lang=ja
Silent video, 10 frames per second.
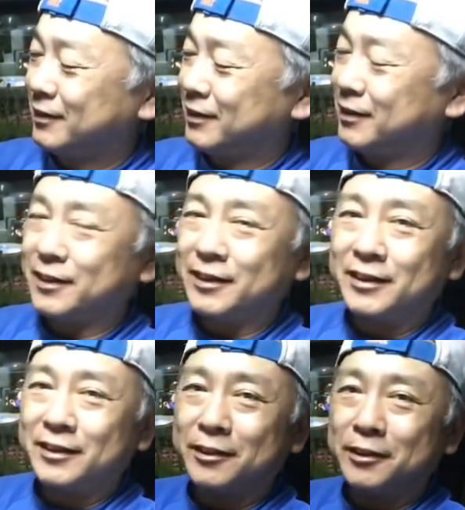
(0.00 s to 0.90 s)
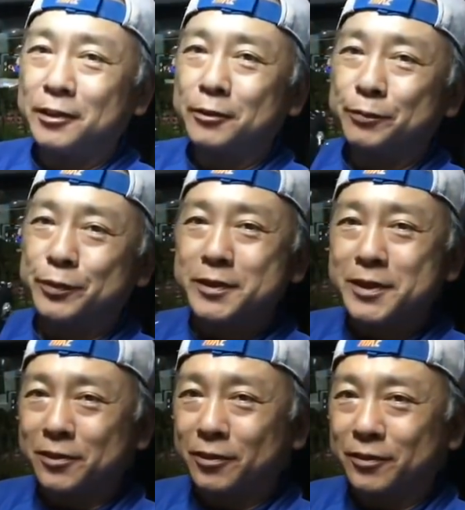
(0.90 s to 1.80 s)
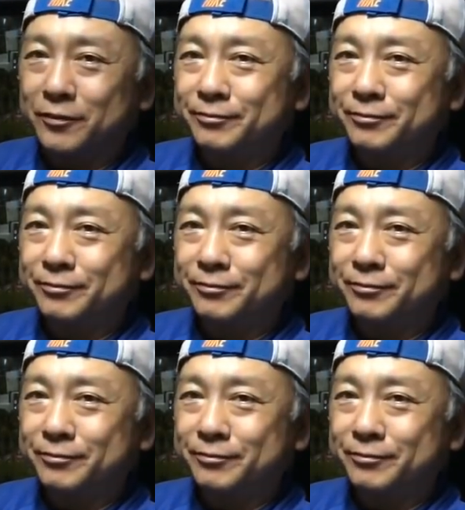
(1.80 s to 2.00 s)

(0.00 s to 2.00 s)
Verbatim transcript: えー、プレゼント。